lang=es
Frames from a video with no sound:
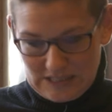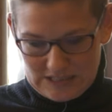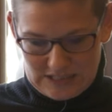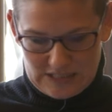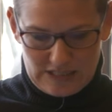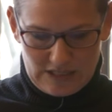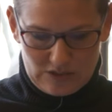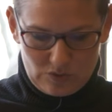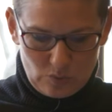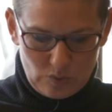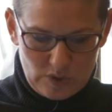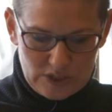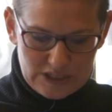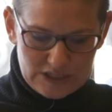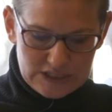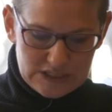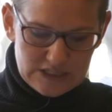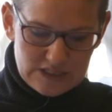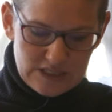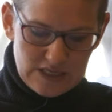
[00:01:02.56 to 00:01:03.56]
y las
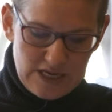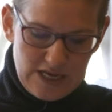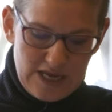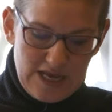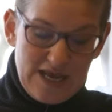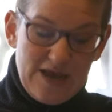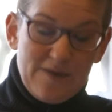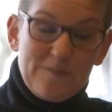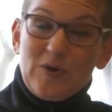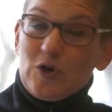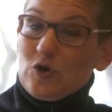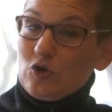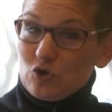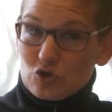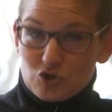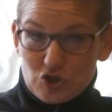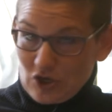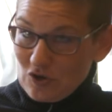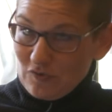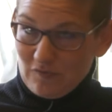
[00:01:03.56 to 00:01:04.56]
criaturas, pero
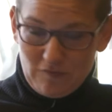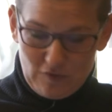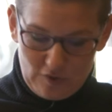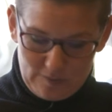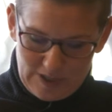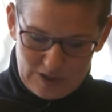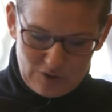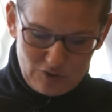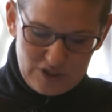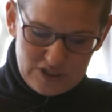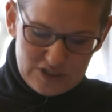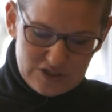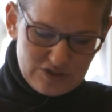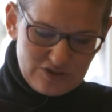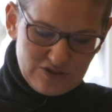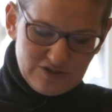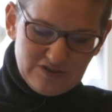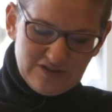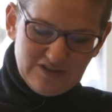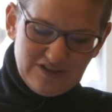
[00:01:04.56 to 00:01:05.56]
no se conforma con
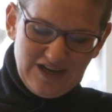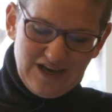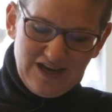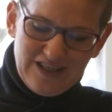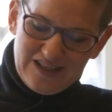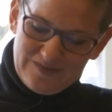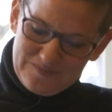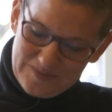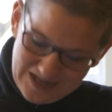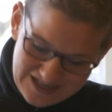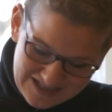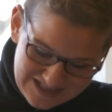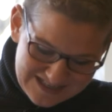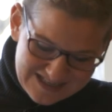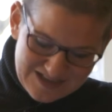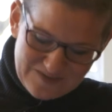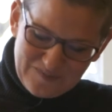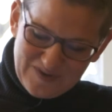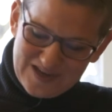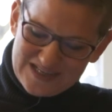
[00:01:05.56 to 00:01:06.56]
esto.
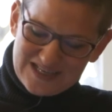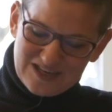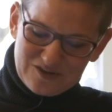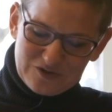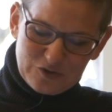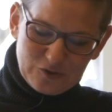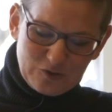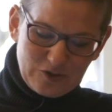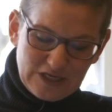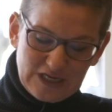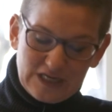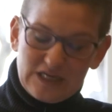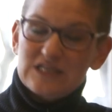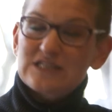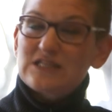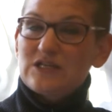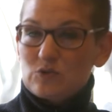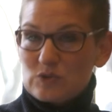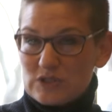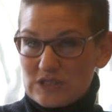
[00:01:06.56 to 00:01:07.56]
Además, repasa los
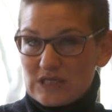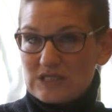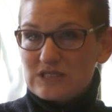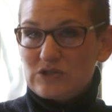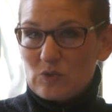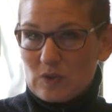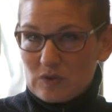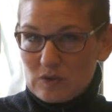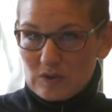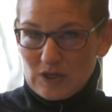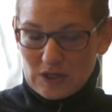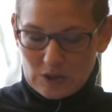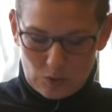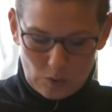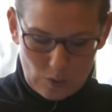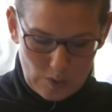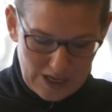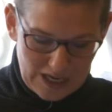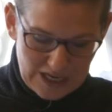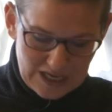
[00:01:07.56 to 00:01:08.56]
orígenes de nuestra situación
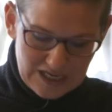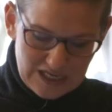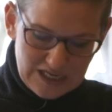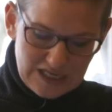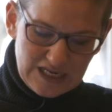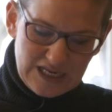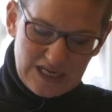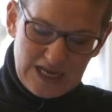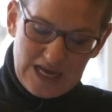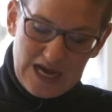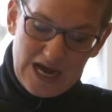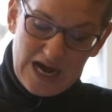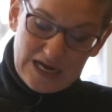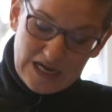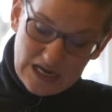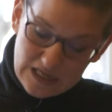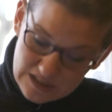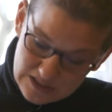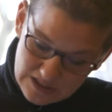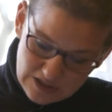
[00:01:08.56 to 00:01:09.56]
actual,
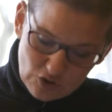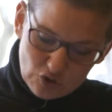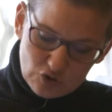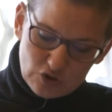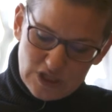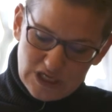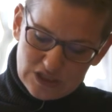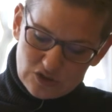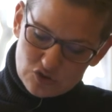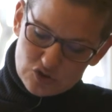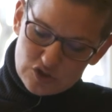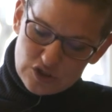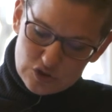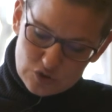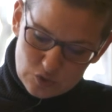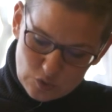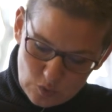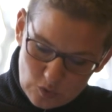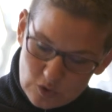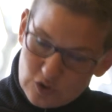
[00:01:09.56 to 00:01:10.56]
analiza con datos y
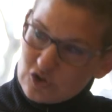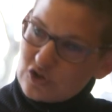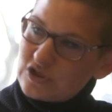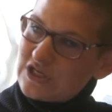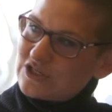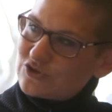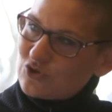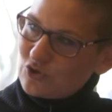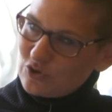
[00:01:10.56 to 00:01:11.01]
estudios las